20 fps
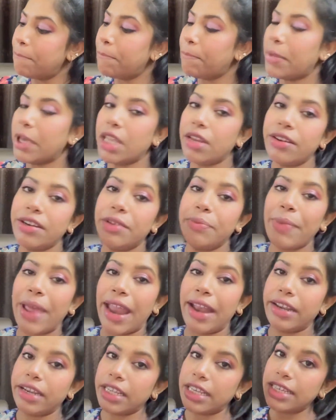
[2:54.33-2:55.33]
पीरियड
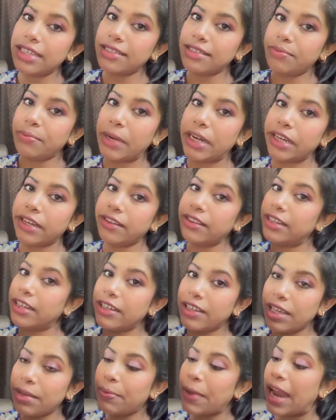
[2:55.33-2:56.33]
पैंटीज
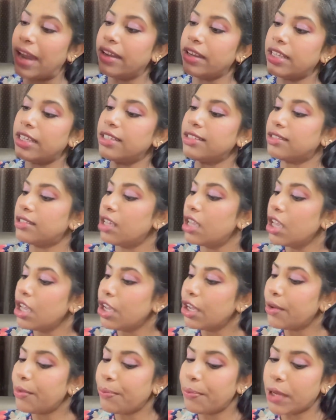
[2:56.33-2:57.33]
मेटर्निटी पैंटीज
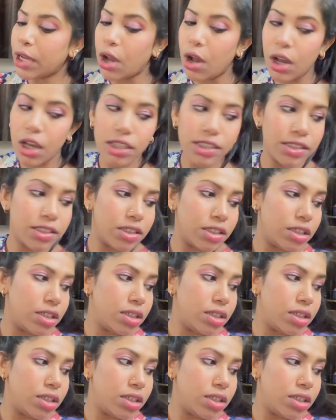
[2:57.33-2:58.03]
बिकॉज